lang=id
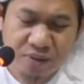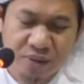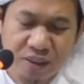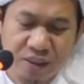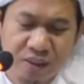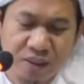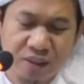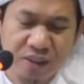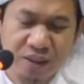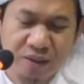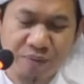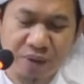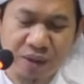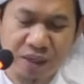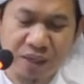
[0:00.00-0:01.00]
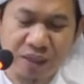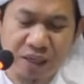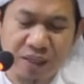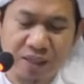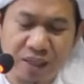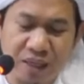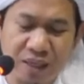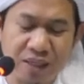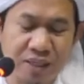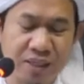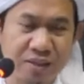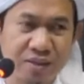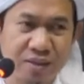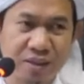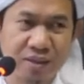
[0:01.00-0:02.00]
Jadi kepengen ngajarin
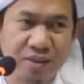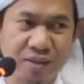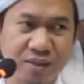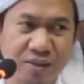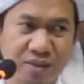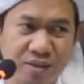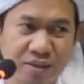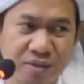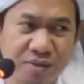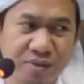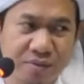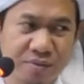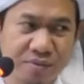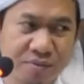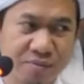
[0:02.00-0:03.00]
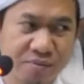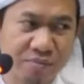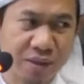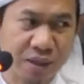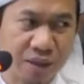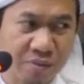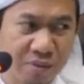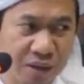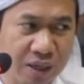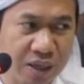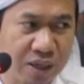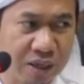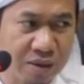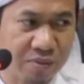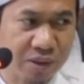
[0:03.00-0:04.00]
gitu ya. Hmm. Bagaimana
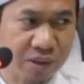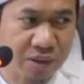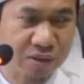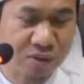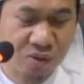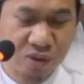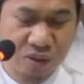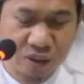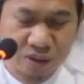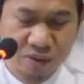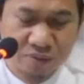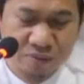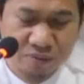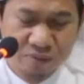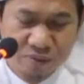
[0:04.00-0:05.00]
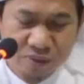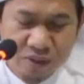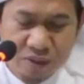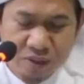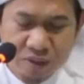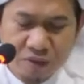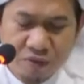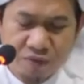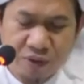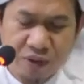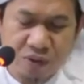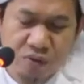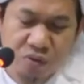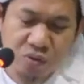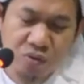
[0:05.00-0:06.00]
Nabi sholat.
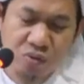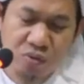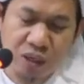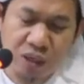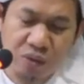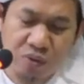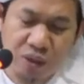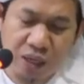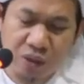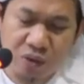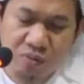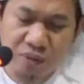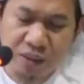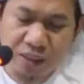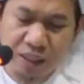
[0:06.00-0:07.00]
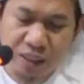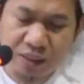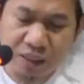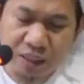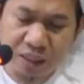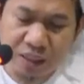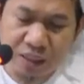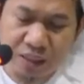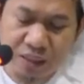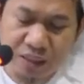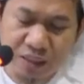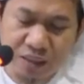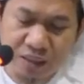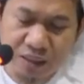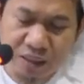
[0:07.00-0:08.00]
Fakultu lalu aku berkata
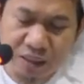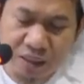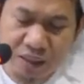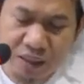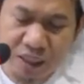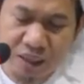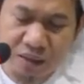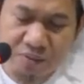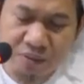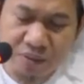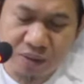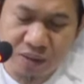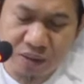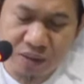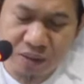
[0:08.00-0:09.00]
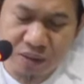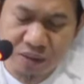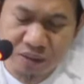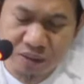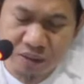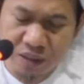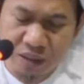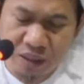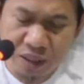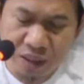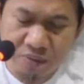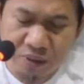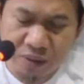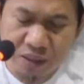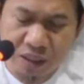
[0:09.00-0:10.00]
li abi
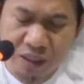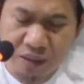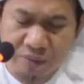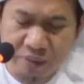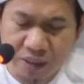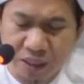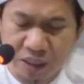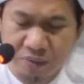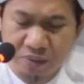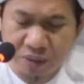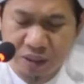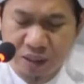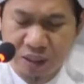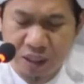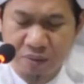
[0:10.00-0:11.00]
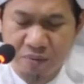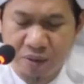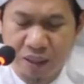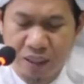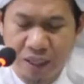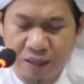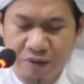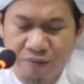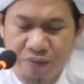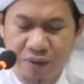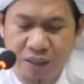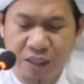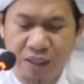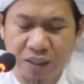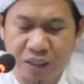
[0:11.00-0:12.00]
kilabata kepada abi kilabah
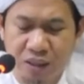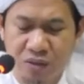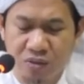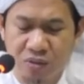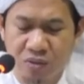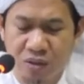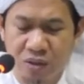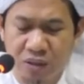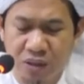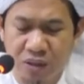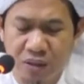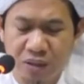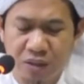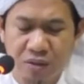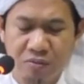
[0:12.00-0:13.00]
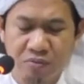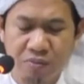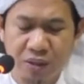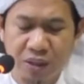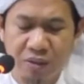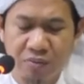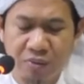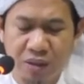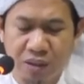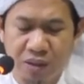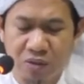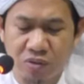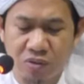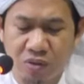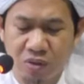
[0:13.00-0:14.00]
kaifakana yusalli
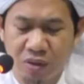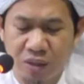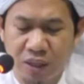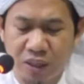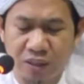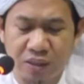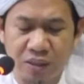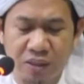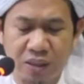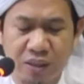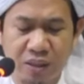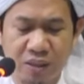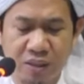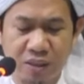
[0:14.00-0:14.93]
bagaimana sholatnya